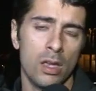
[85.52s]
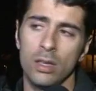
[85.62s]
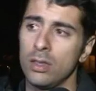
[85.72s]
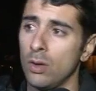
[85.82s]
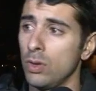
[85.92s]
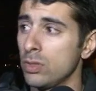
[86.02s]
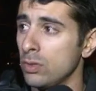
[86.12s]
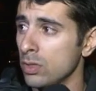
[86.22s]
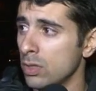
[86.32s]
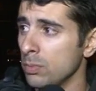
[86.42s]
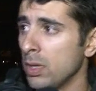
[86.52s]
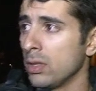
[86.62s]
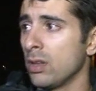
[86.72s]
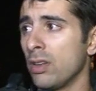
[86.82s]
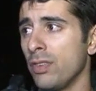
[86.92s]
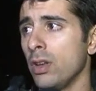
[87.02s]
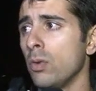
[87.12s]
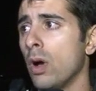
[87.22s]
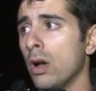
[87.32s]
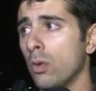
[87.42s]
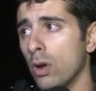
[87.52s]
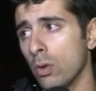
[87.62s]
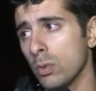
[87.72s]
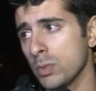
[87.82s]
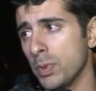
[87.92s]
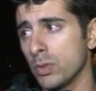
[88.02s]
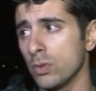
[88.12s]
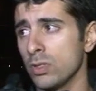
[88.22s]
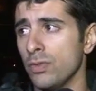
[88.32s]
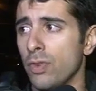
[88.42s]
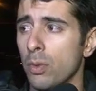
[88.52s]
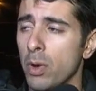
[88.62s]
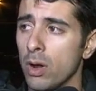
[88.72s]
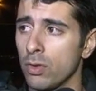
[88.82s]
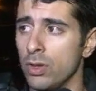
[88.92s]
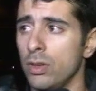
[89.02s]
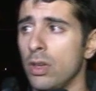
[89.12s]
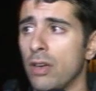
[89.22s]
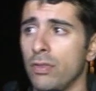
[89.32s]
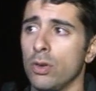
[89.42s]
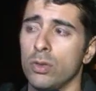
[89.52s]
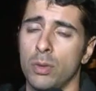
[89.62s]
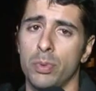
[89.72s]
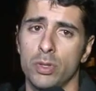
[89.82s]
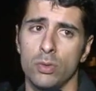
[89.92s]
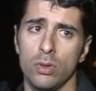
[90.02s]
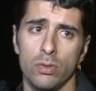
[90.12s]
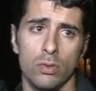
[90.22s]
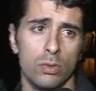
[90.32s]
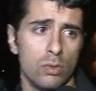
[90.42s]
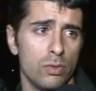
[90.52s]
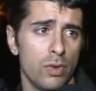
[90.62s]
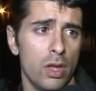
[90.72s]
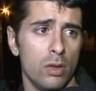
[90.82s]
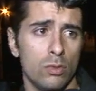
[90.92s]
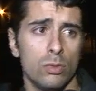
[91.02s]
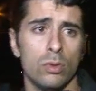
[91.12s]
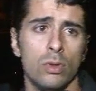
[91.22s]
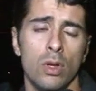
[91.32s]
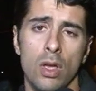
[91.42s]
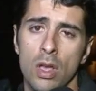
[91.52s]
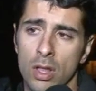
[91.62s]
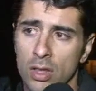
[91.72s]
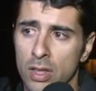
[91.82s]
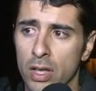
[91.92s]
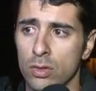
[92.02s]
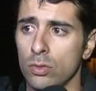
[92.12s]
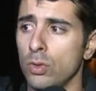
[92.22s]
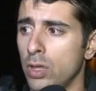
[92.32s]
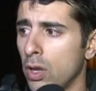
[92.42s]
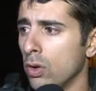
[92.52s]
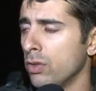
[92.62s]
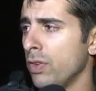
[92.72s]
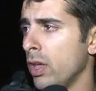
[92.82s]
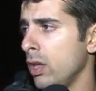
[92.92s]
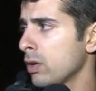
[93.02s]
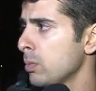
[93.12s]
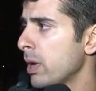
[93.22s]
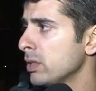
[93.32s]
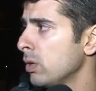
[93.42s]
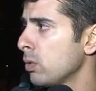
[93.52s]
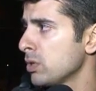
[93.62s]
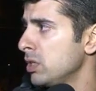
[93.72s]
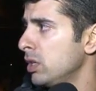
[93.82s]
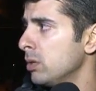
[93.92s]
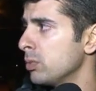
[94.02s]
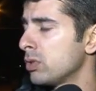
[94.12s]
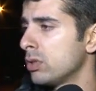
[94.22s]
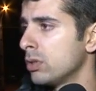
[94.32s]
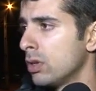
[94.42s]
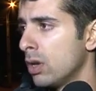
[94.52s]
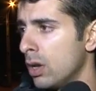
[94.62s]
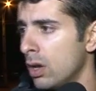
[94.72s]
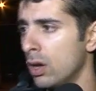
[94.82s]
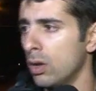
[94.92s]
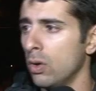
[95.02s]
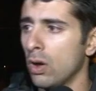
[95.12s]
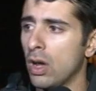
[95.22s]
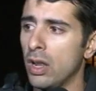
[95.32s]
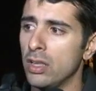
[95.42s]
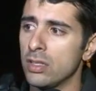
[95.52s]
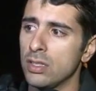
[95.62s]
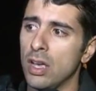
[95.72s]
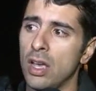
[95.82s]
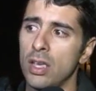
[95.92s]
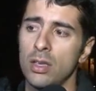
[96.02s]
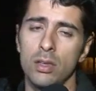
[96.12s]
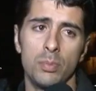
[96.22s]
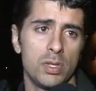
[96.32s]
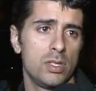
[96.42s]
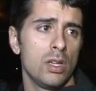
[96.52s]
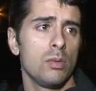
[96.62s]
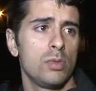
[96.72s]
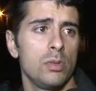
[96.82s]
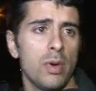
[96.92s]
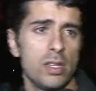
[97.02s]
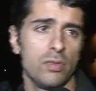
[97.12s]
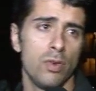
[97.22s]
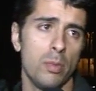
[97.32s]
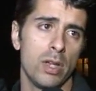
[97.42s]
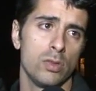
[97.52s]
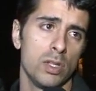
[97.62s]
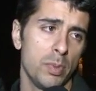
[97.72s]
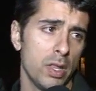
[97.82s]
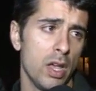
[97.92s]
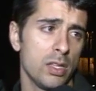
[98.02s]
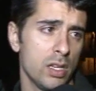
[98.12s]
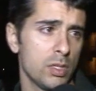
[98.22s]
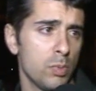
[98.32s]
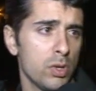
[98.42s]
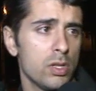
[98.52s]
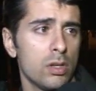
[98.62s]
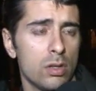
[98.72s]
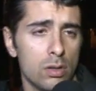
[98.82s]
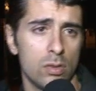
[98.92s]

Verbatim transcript: Então, isso nós estamos tentando averiguar agora. Algumas pessoas informaram que havia outra pessoa no, no, no dentro do interior do veículo, mas não conseguimos localizar e precisamos de mais informações para dar essa resposta